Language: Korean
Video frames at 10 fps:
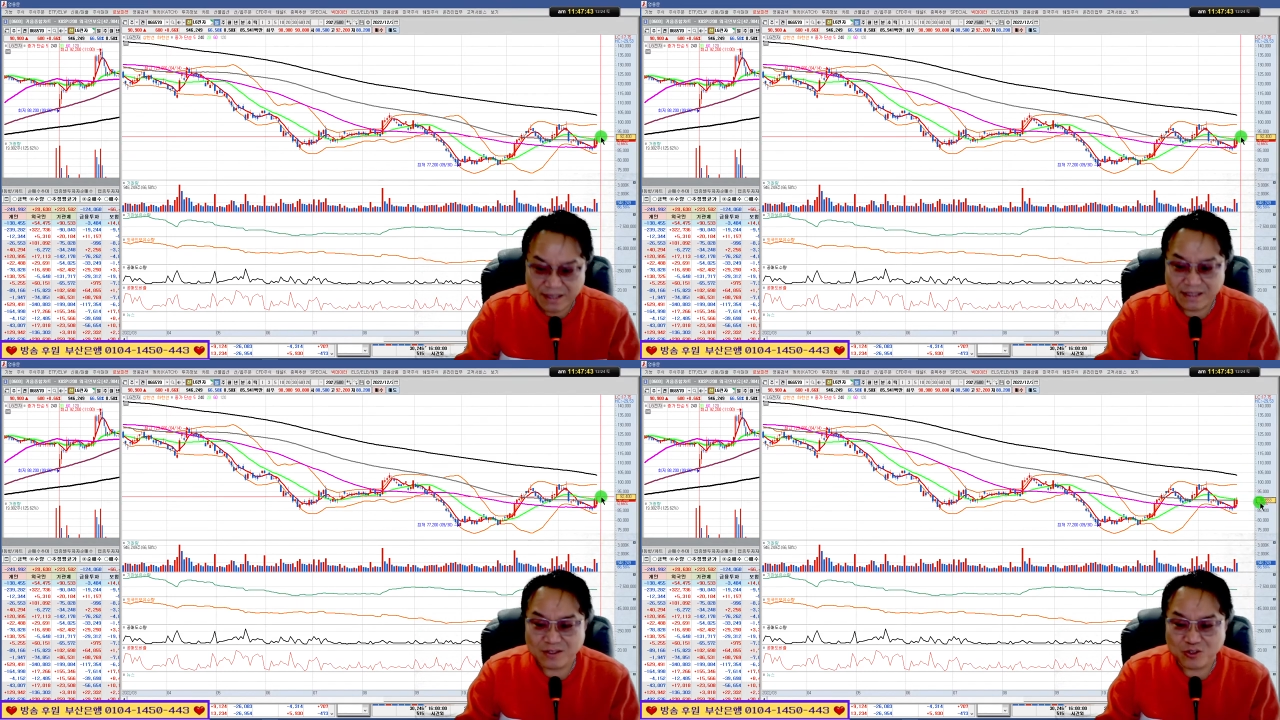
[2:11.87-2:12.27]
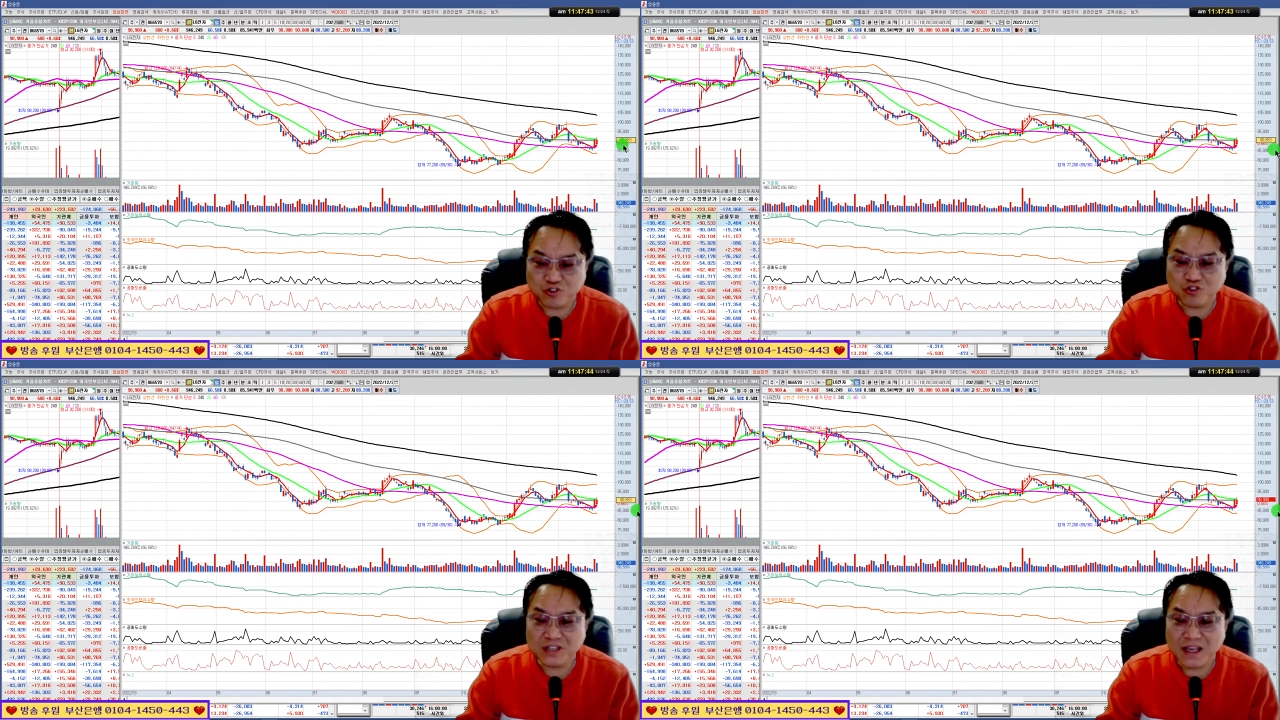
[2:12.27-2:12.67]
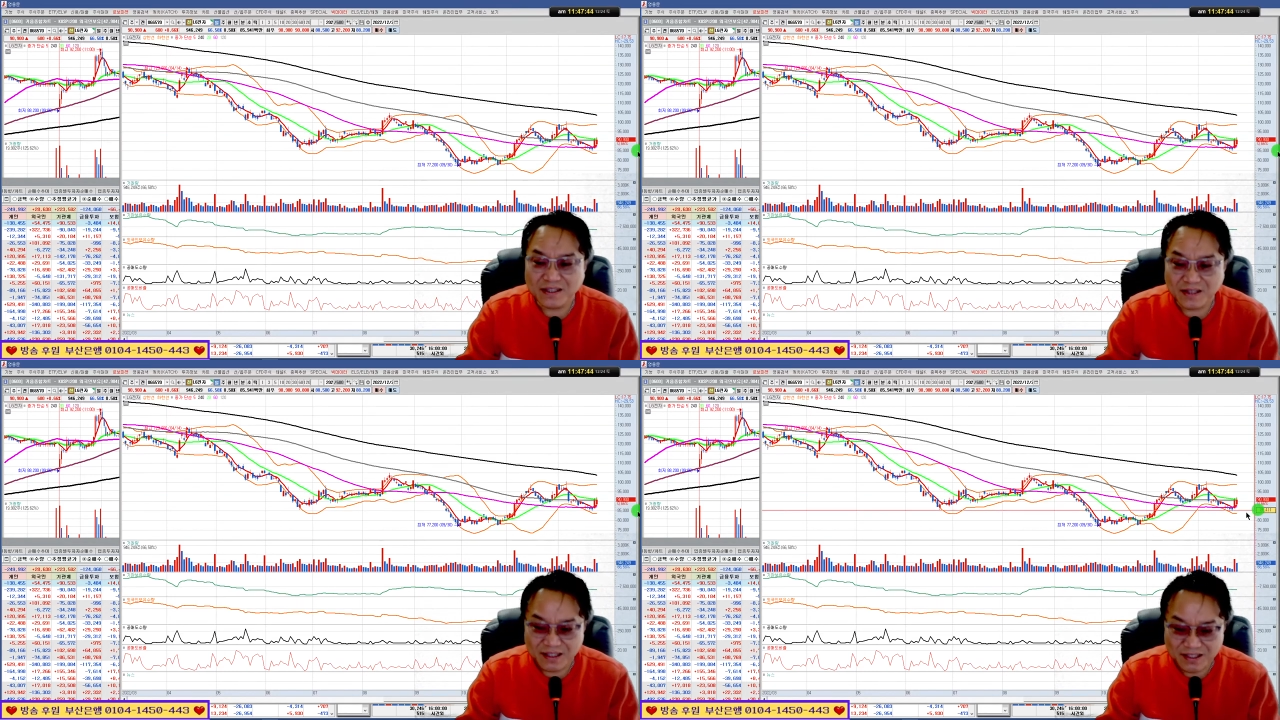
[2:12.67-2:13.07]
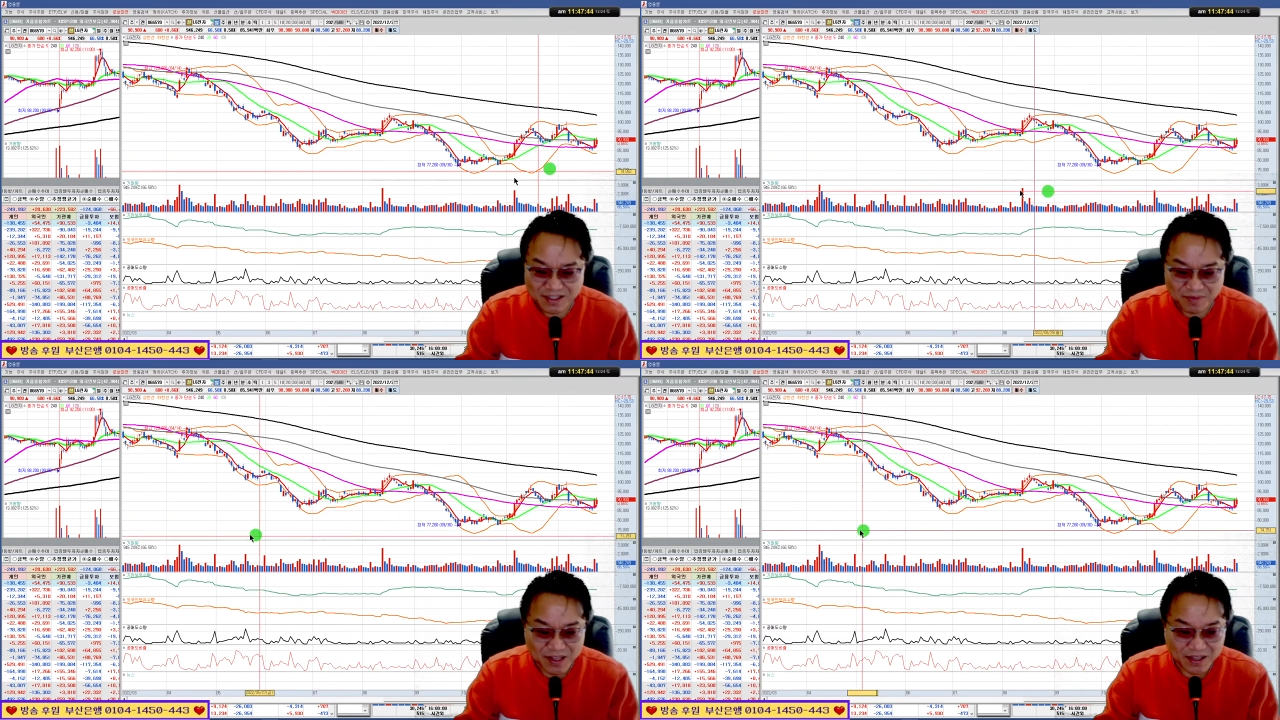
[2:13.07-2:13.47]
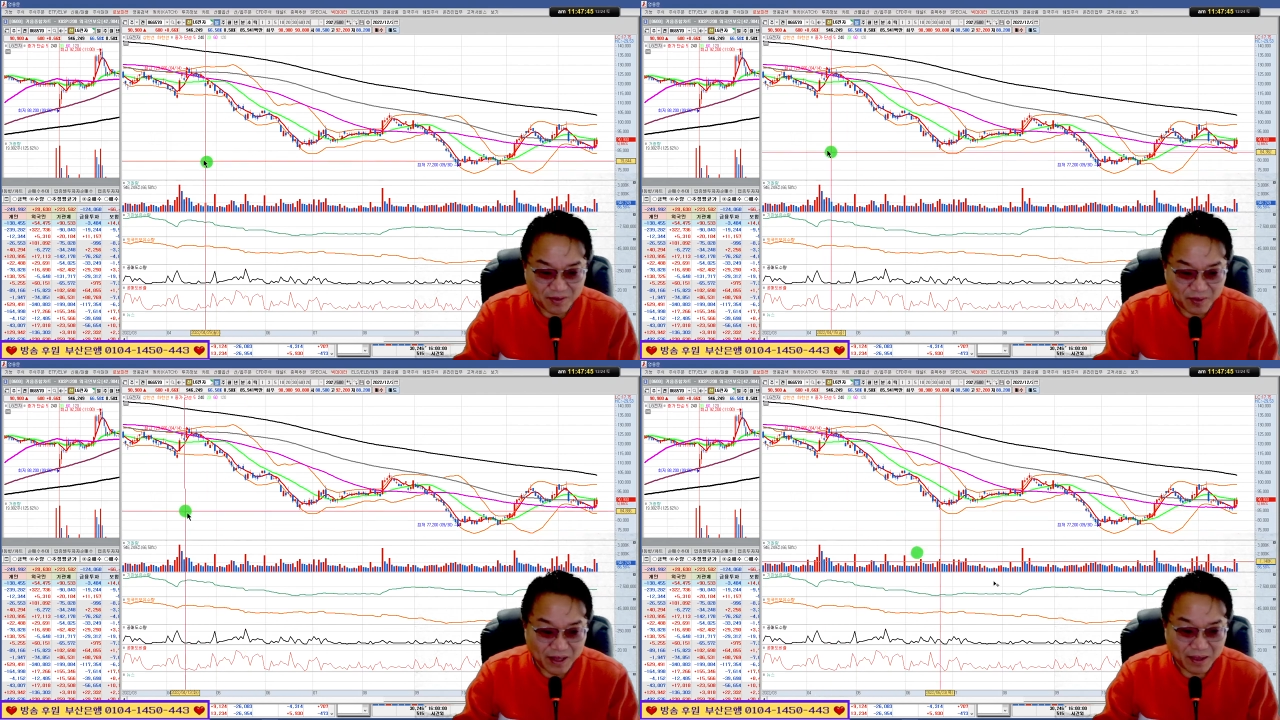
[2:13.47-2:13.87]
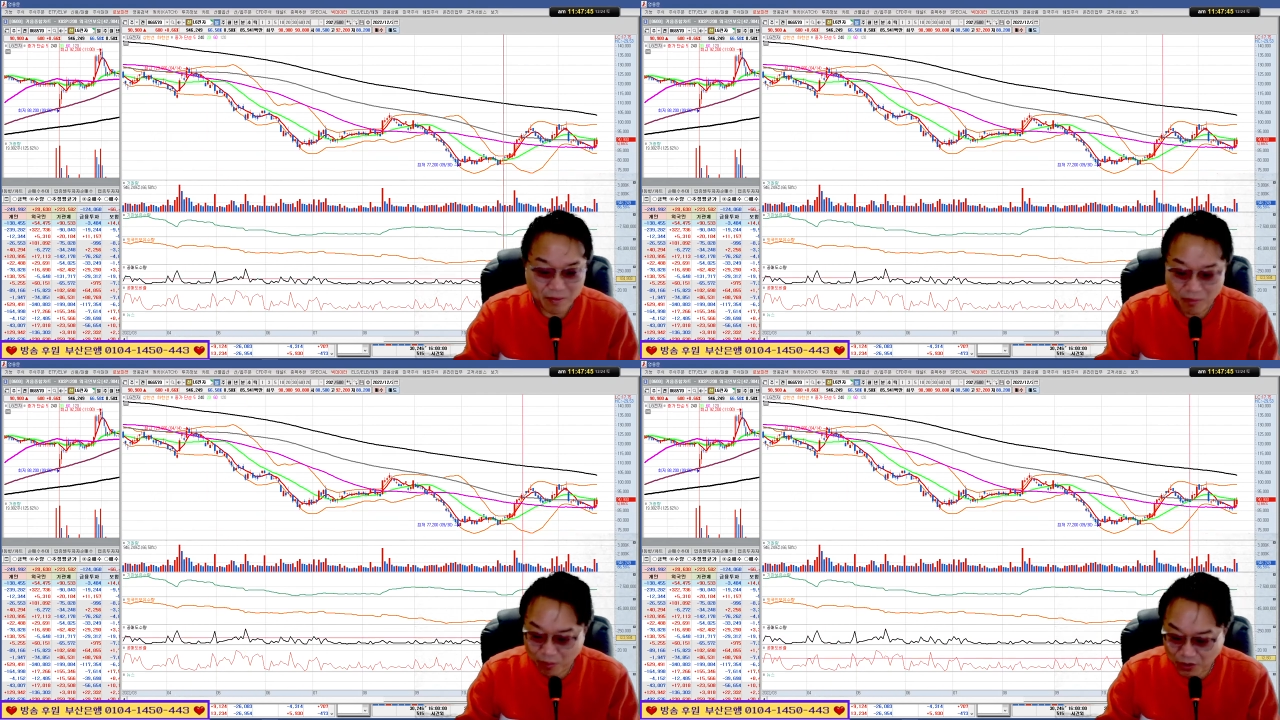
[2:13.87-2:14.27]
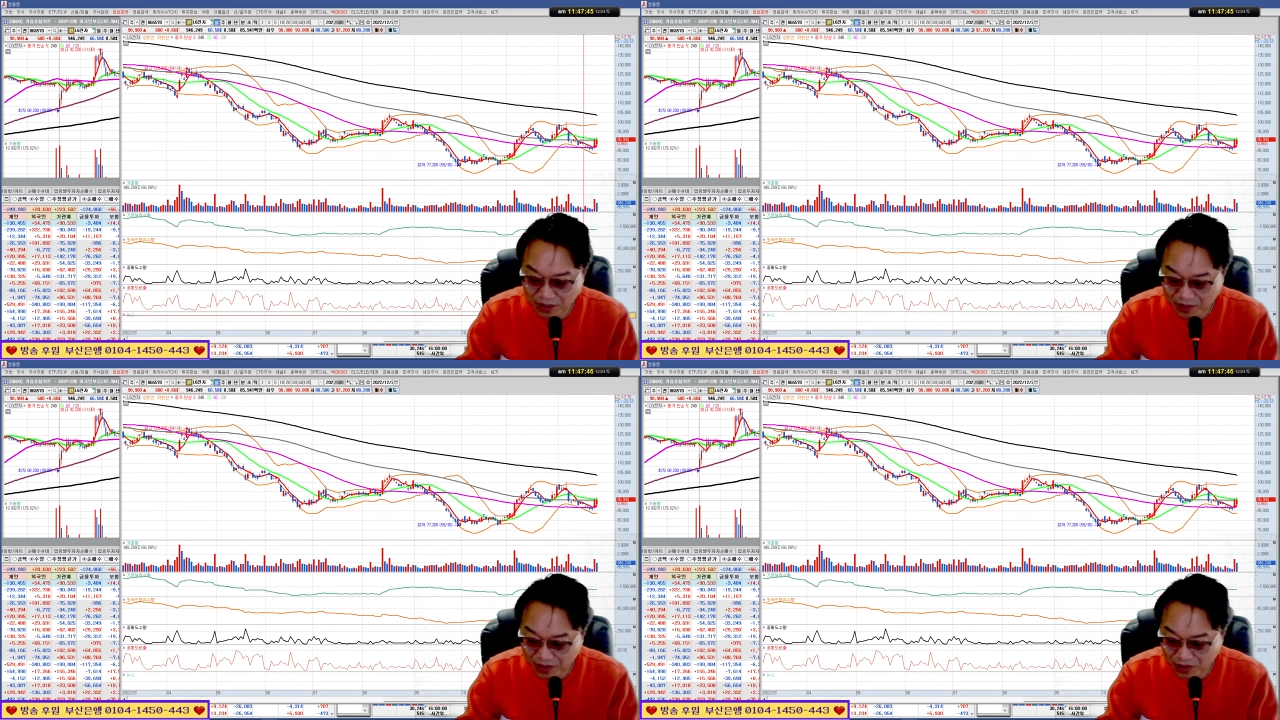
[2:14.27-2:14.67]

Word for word: 추세적인 측면에서만 보자면요,